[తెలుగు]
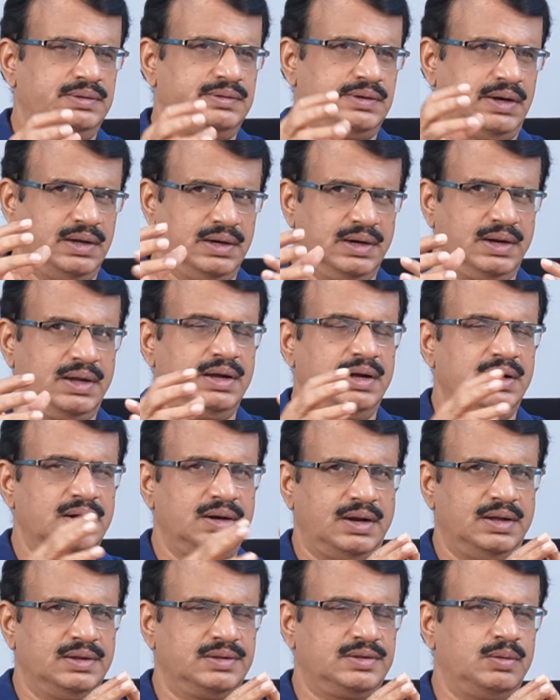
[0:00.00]
జగన్కి కానీ
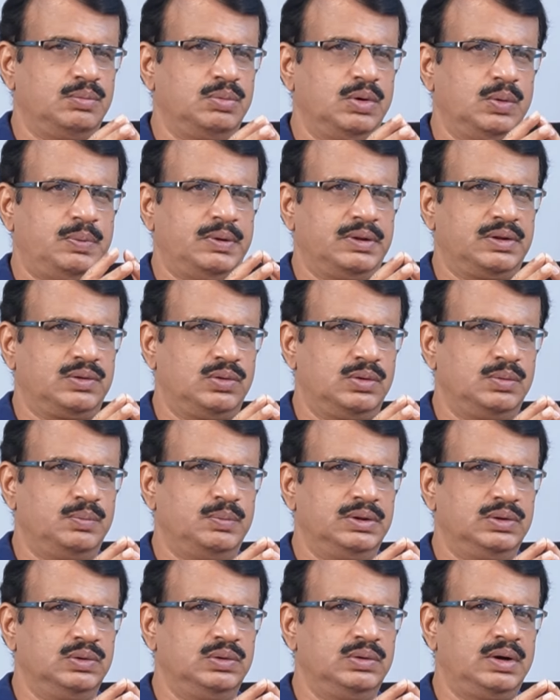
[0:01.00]
రాజ్యసభలో పదకొండు
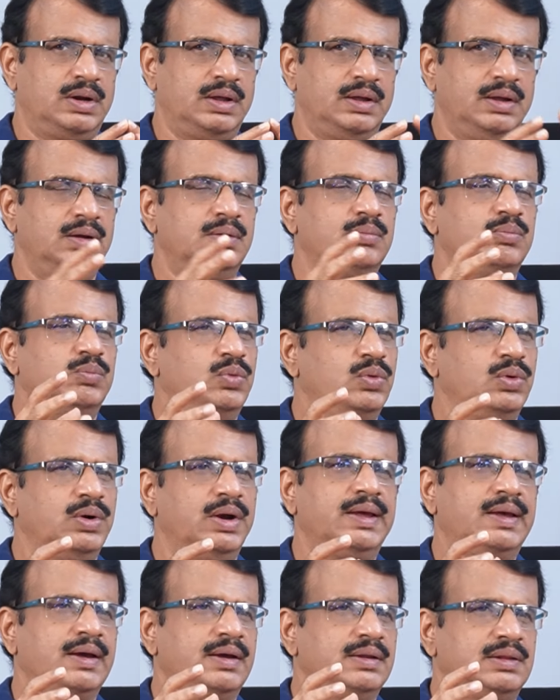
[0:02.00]
మంది ఉంటే
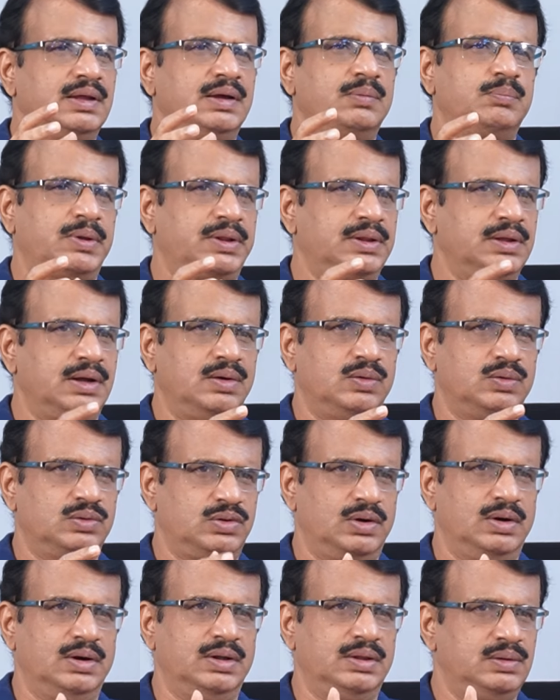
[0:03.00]
మోడీకి అయితే పెద్దగా
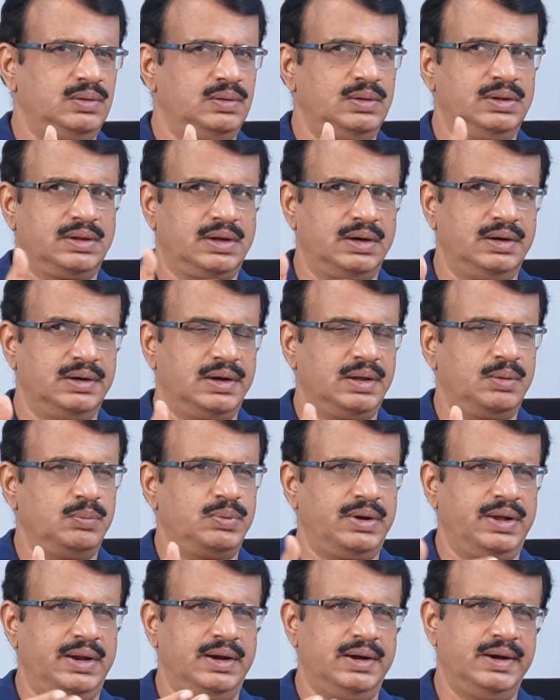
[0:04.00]
అవసరం లేదు ఎందుకంటే
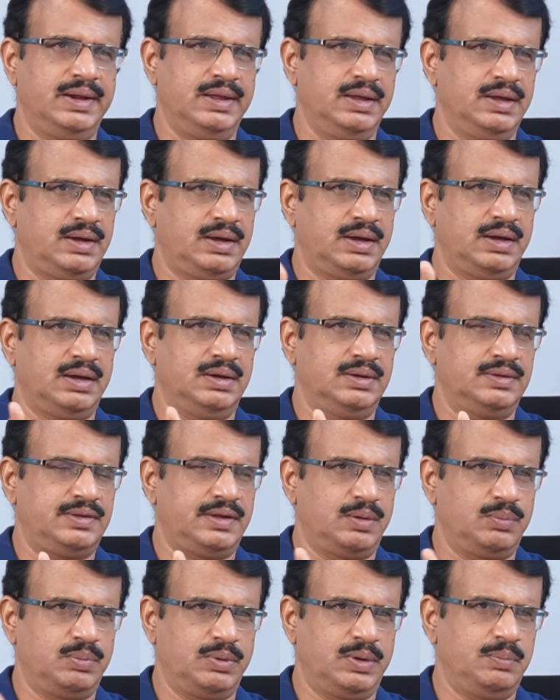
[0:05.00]
ఇప్పుడు ఎన్డీఏకే
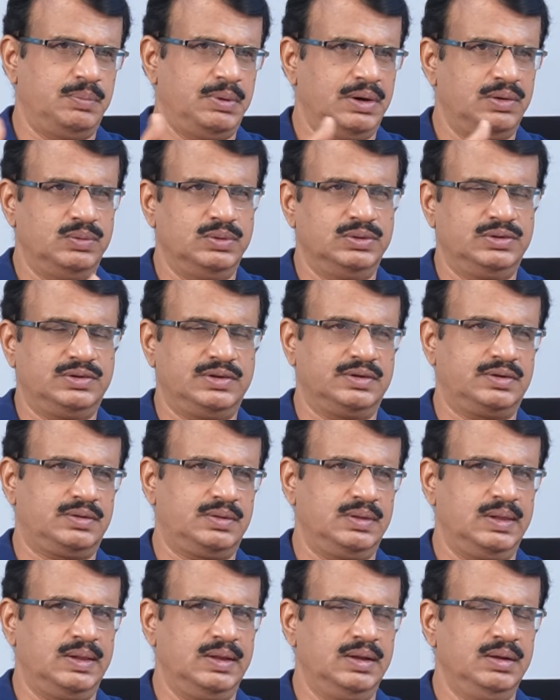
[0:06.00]
సరిపోయే బలం
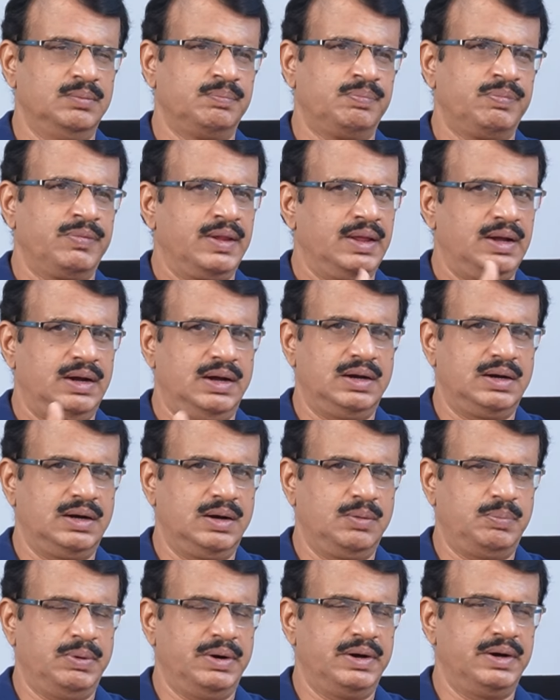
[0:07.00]
వచ్చేస్తుంది
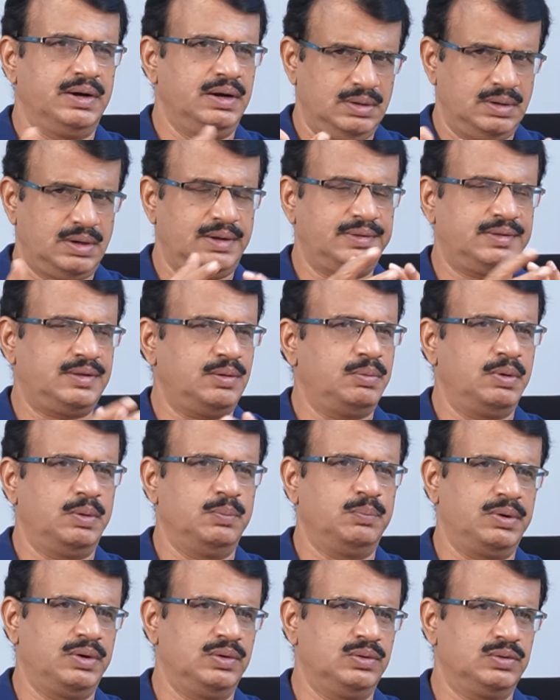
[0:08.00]
ఆల్రెడీ పన్నెండు రాజ్యసభ
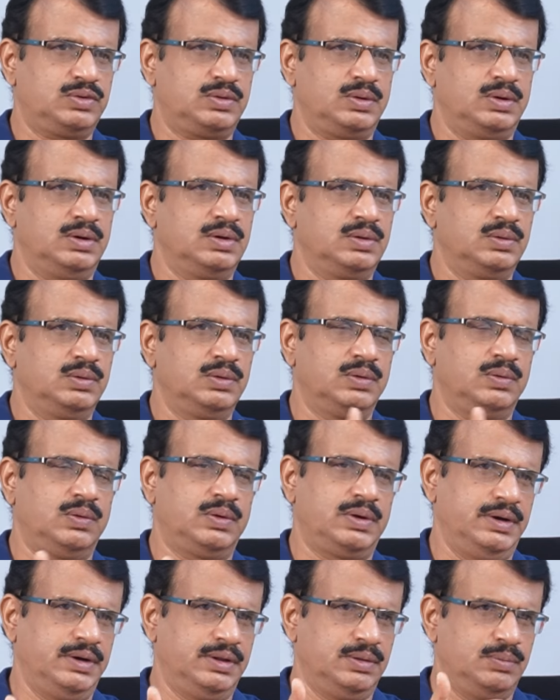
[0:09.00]
ఎంపీలు వస్తున్నారు
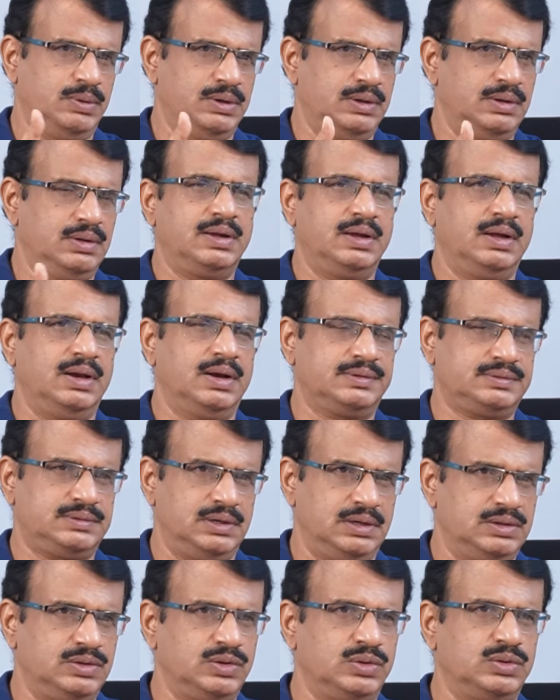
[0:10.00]
ఇంకొక ఎనిమిది మందికి
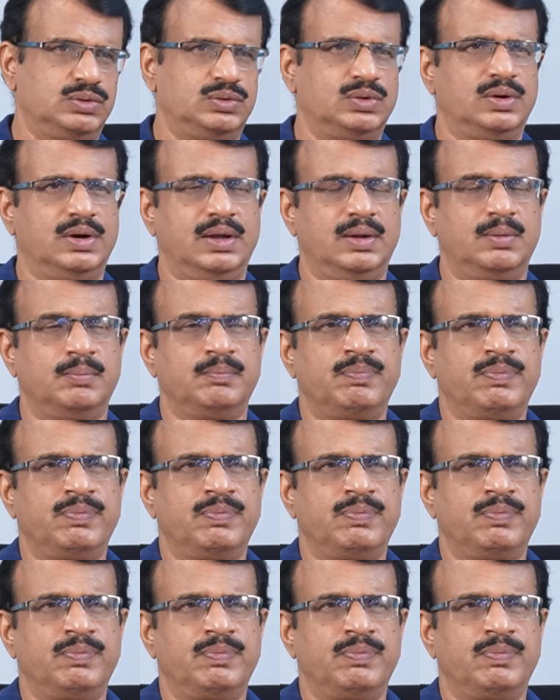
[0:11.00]
ఎలక్షన్లు జరుగుతున్నాయి